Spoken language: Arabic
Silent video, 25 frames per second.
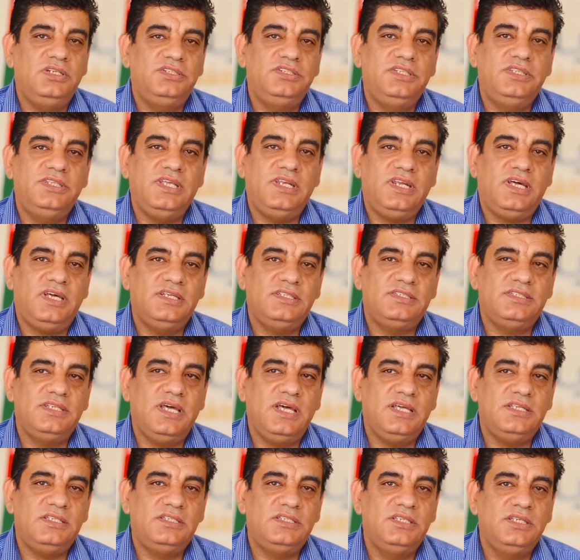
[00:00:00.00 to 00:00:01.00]
جدا
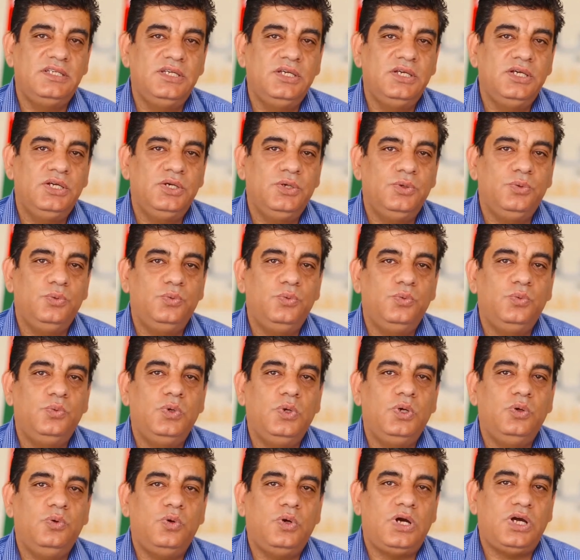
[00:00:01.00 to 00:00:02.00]
حساس
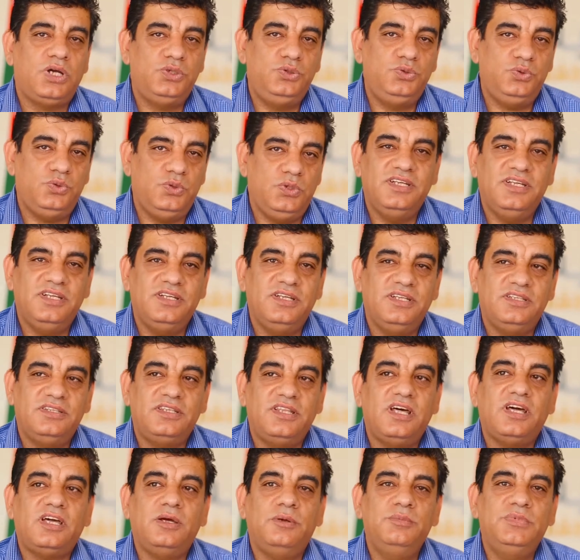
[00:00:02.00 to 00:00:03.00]
وخجول
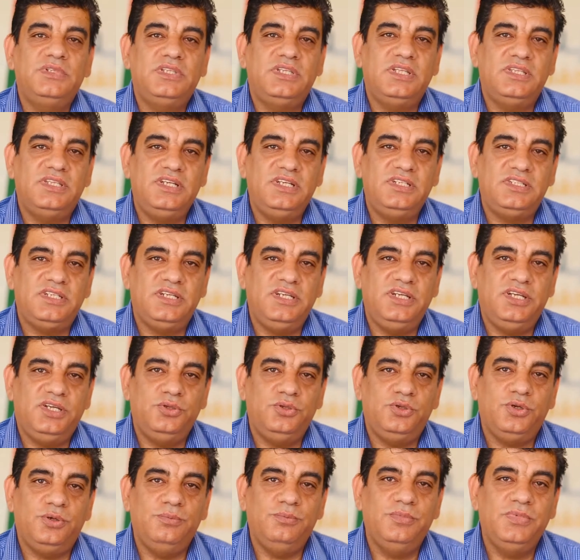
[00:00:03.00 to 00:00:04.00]
الطاقم التدريس اللي
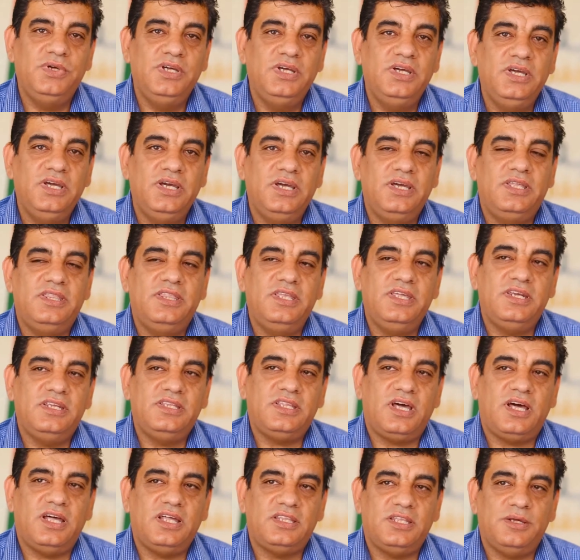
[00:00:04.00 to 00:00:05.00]
عندهم كثير
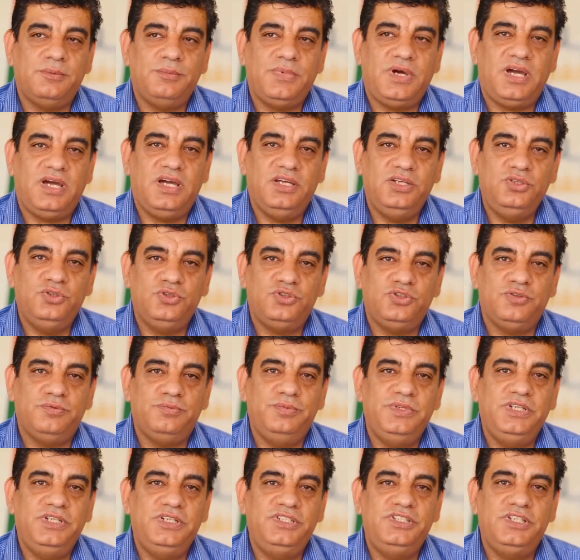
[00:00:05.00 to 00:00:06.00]
تعاطى مع
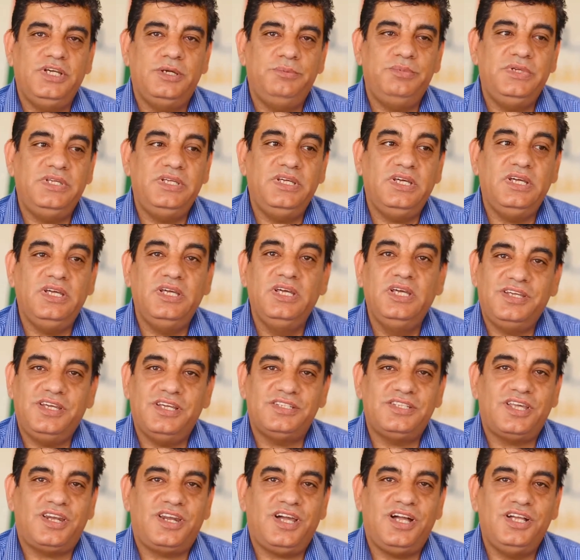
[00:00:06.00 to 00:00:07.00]
يوسف بإيجابية
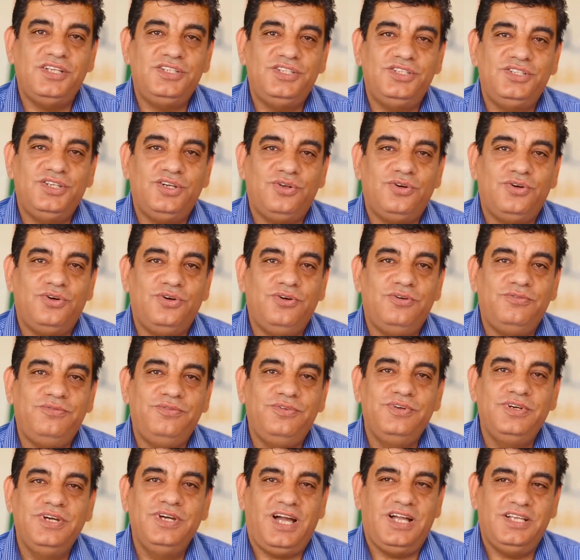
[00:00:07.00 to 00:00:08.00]
كسر حاجز
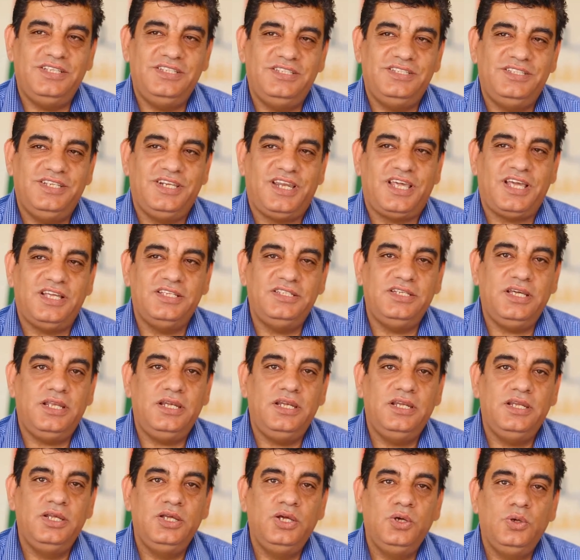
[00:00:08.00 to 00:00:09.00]
الخوف حاجز
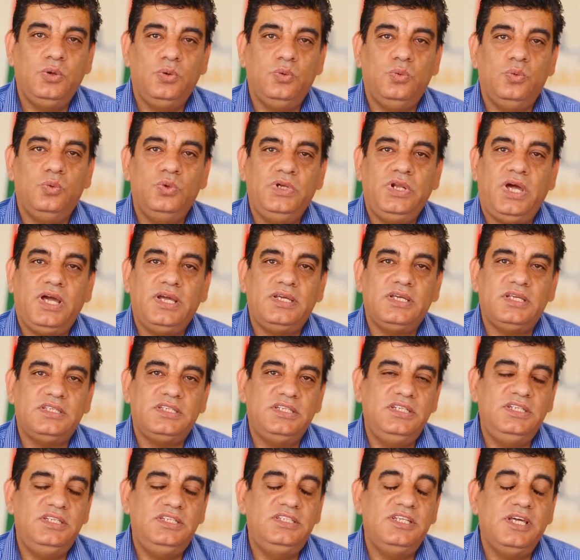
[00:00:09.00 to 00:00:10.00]
الخجل
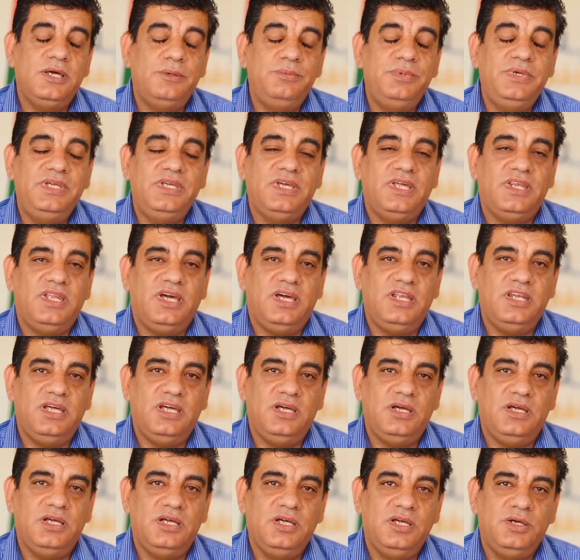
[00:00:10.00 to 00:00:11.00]
وانعكس إيجابيا
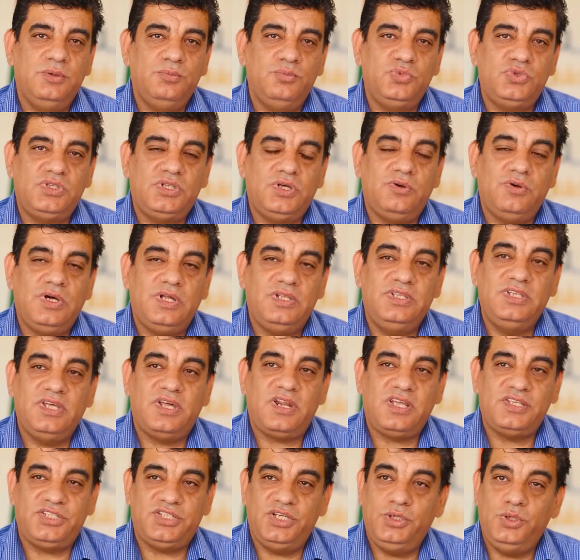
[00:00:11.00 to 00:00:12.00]
على مستوى
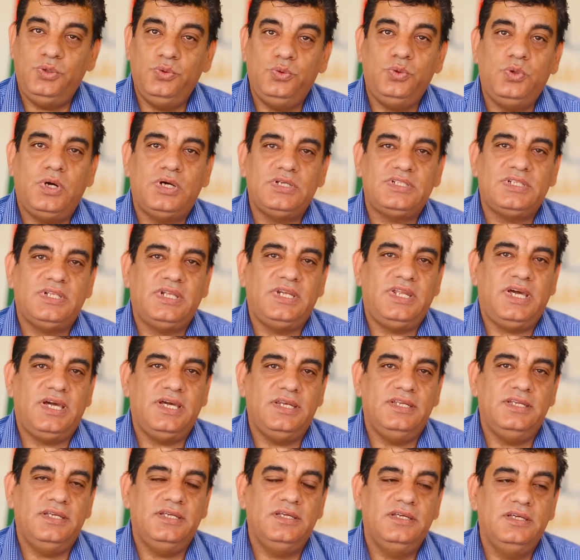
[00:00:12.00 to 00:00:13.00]
الدراسي اللي هو أصلا
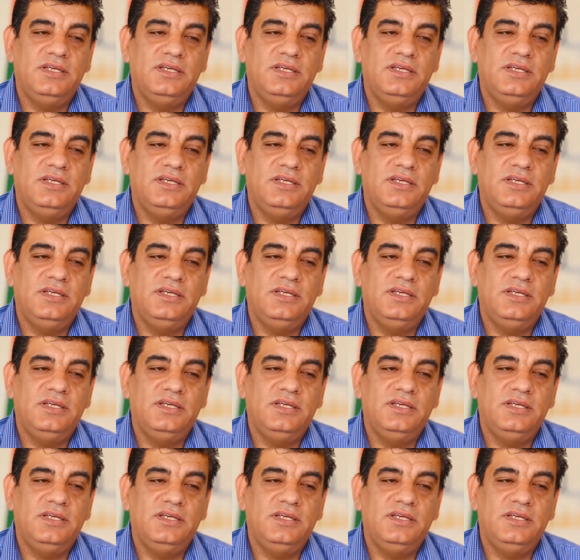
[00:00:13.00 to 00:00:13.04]
عالي